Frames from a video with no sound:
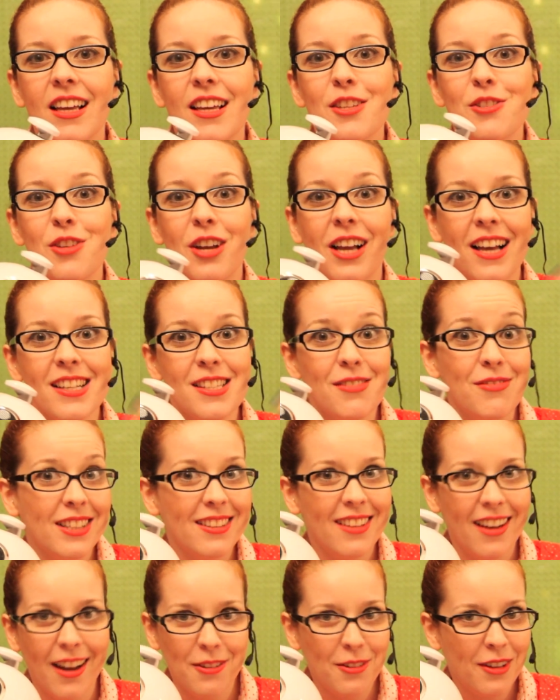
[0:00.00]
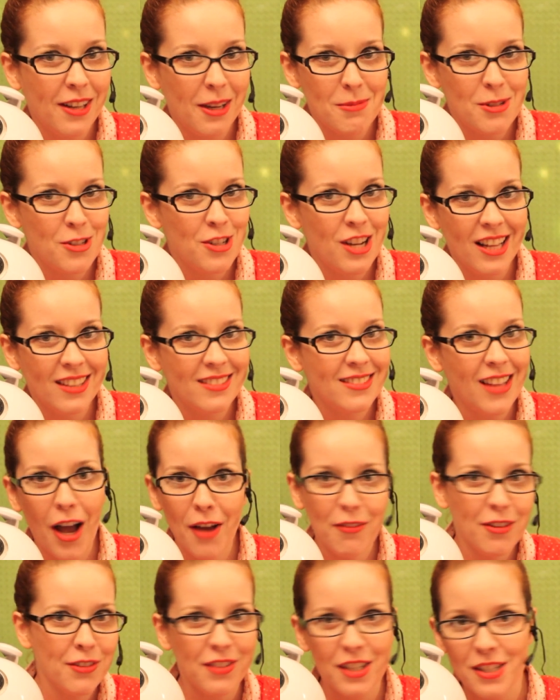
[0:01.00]
Sua casa vai entrar no clima de Natal
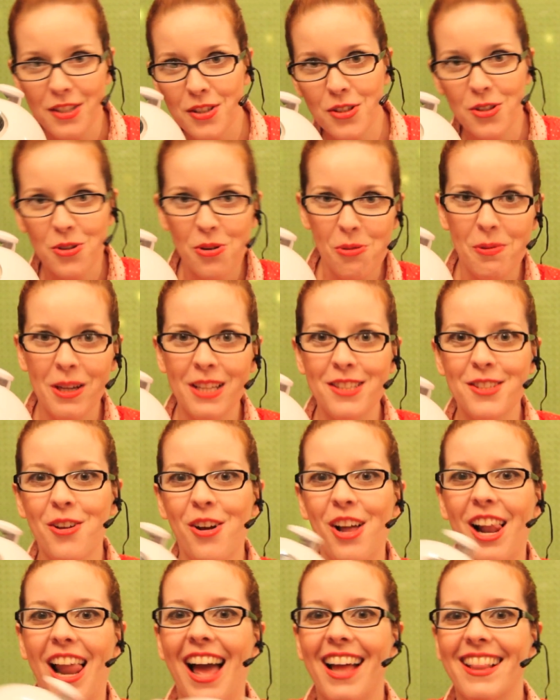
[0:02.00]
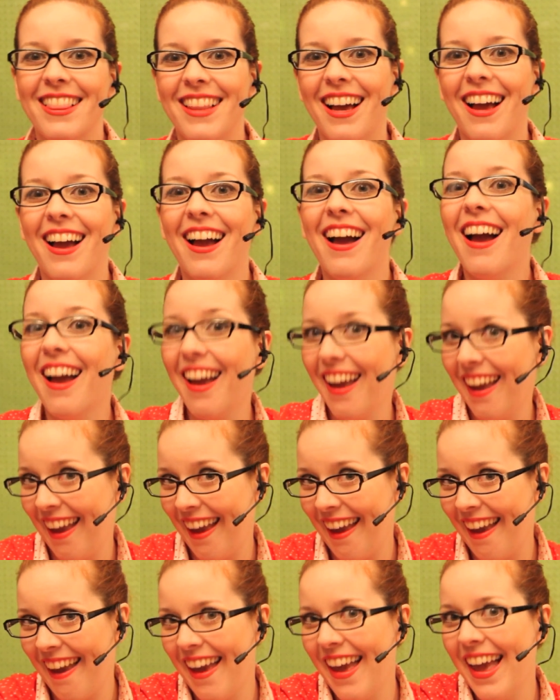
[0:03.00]
e vai ficar super descolada.
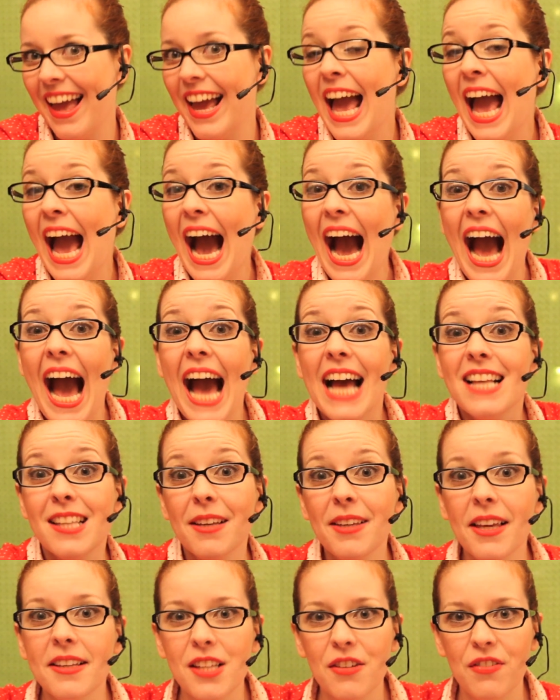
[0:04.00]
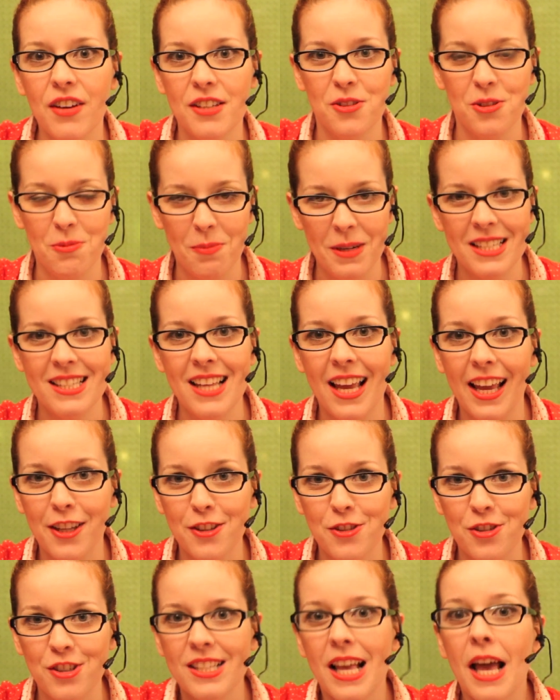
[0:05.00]
É. Ah, sabe o que você faz com os
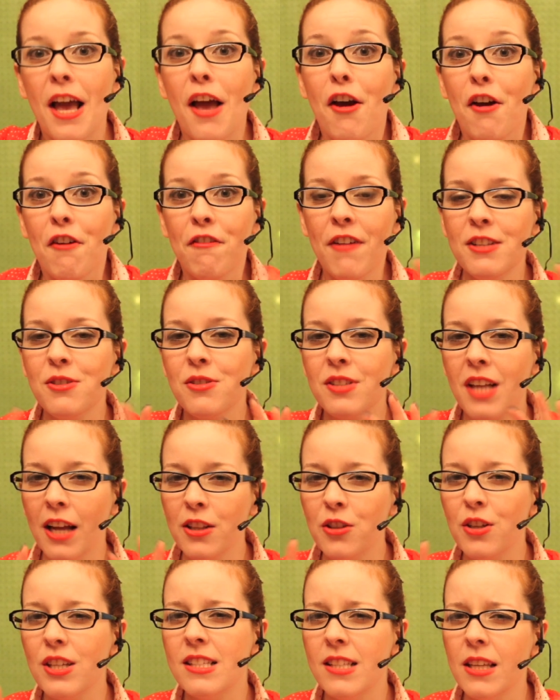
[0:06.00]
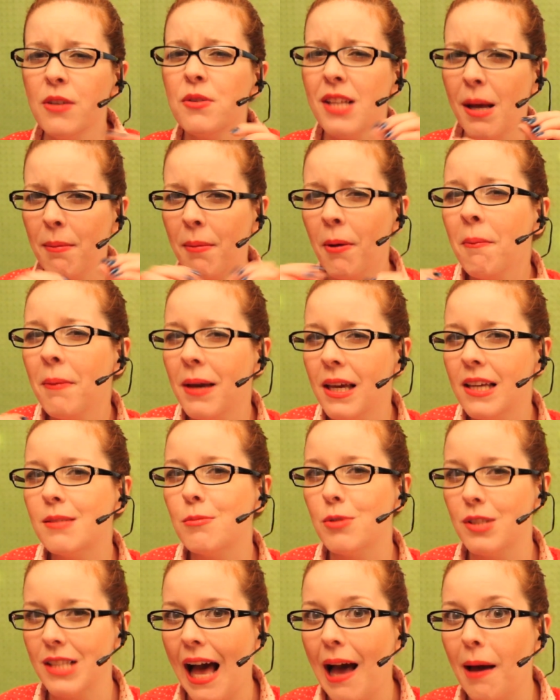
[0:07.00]
presentes? Faz uns cartõezinhos à mão
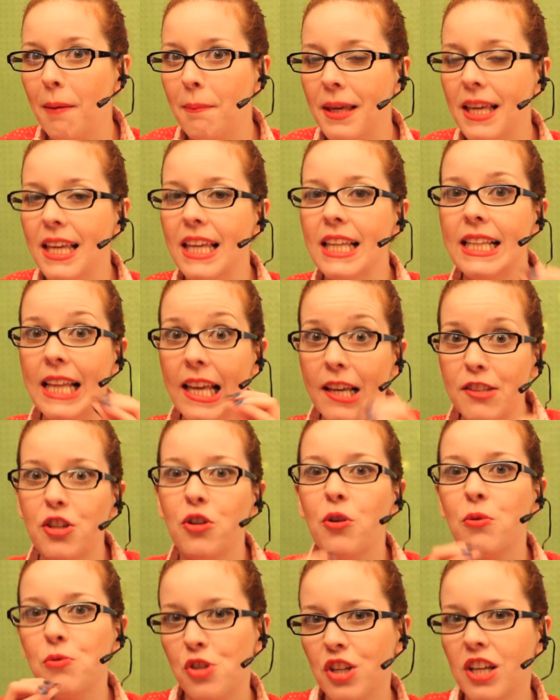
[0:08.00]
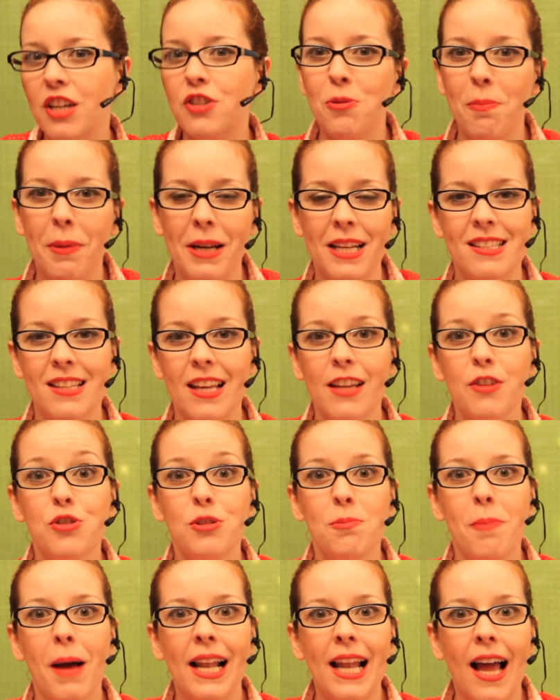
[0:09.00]
mesmo, sabe? E deixa com dicas de presente
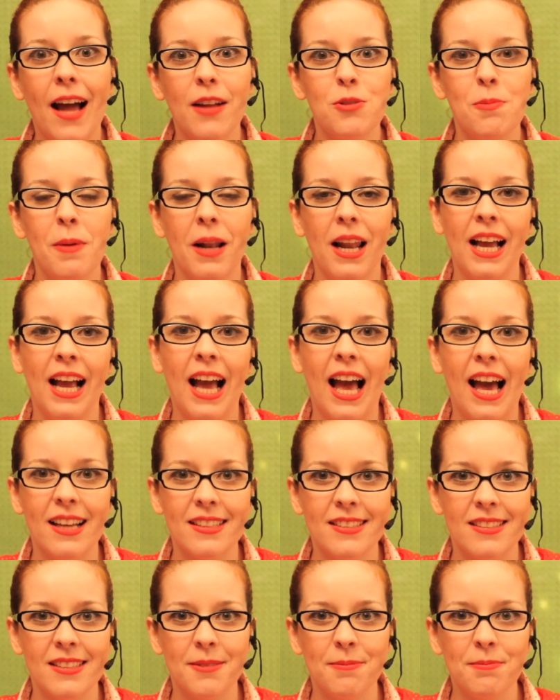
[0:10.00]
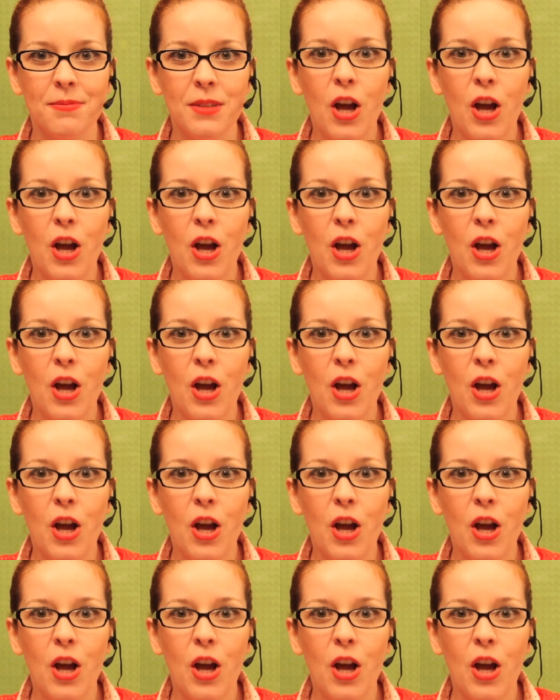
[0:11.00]
espalhados pela casa.